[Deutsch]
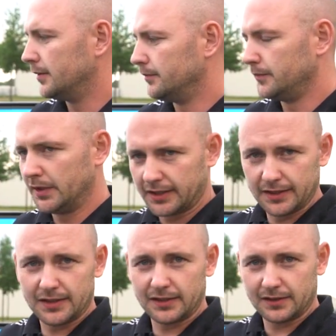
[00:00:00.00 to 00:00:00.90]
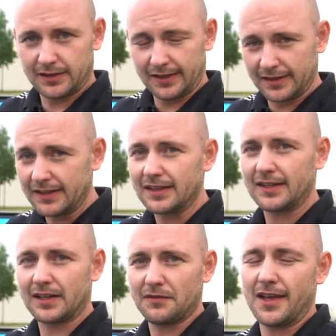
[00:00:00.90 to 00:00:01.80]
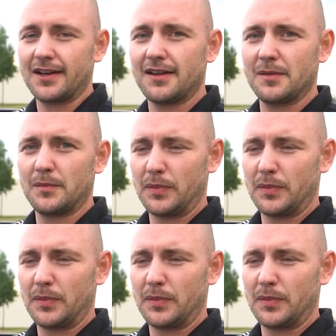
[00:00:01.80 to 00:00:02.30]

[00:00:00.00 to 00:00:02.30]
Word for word: Äh, ähm, wir kriechen den richtig Riviera